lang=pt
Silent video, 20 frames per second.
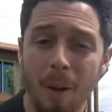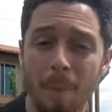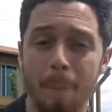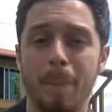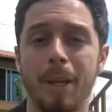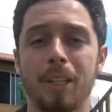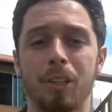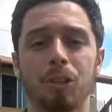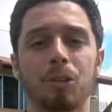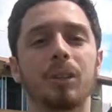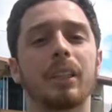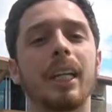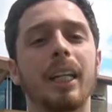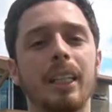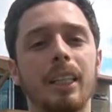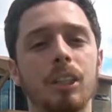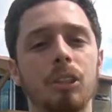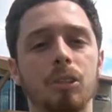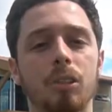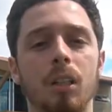menos do que
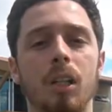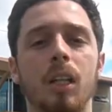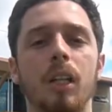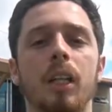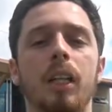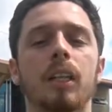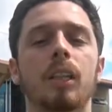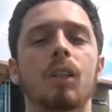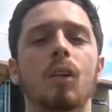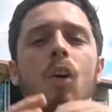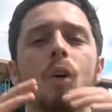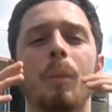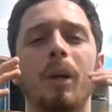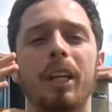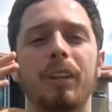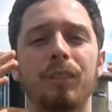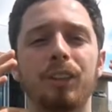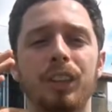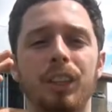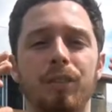isso. Então, como é
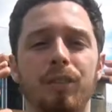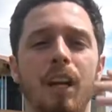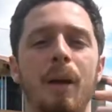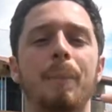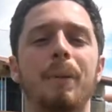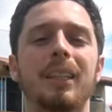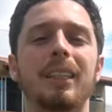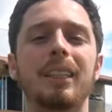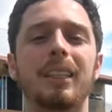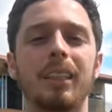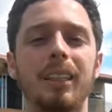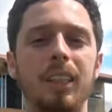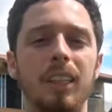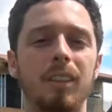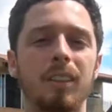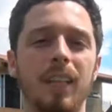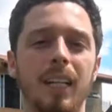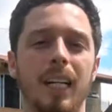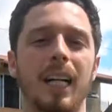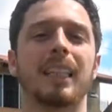que você faz para adquirir
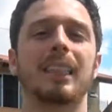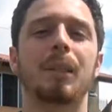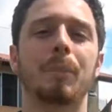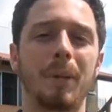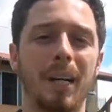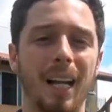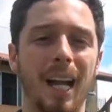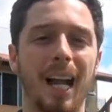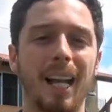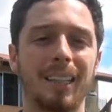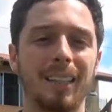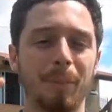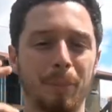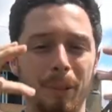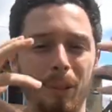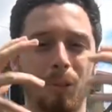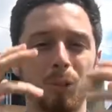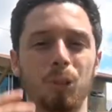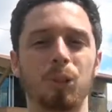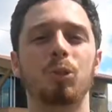uma casa barata,
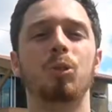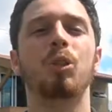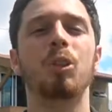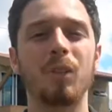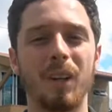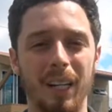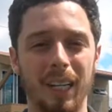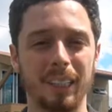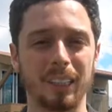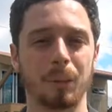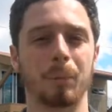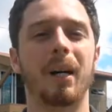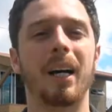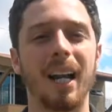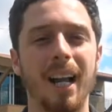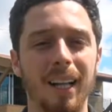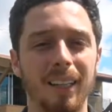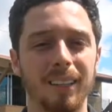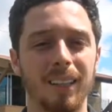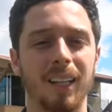para construir uma casa
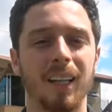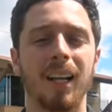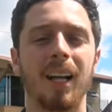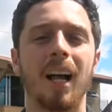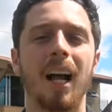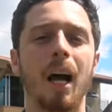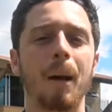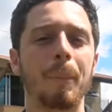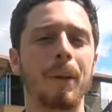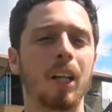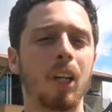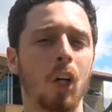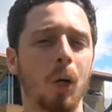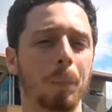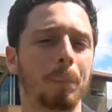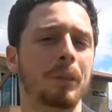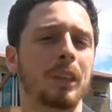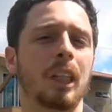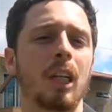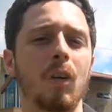barata? A melhor
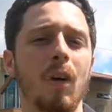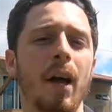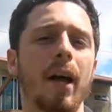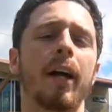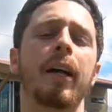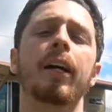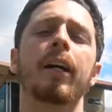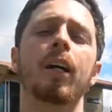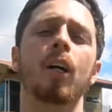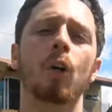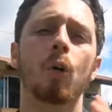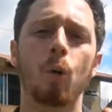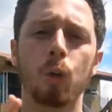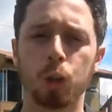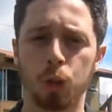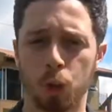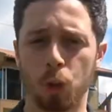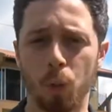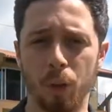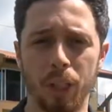opção é
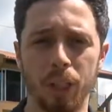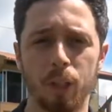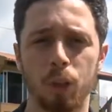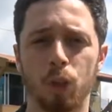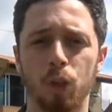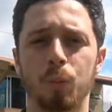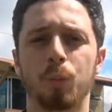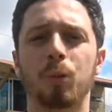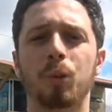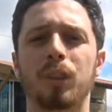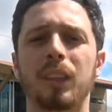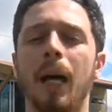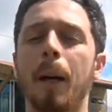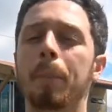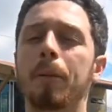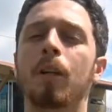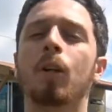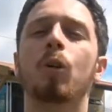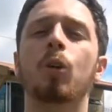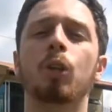construir. Todo mundo
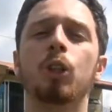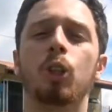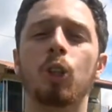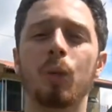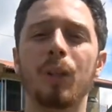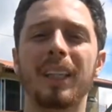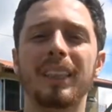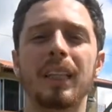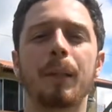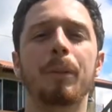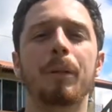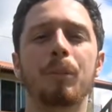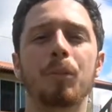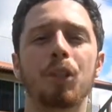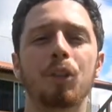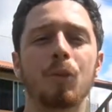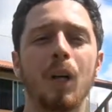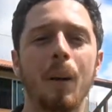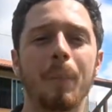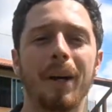sabe que construir é sempre
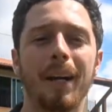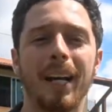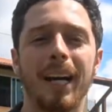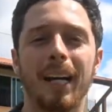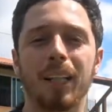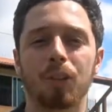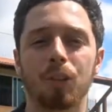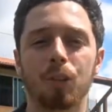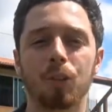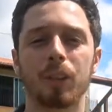muito mais barato do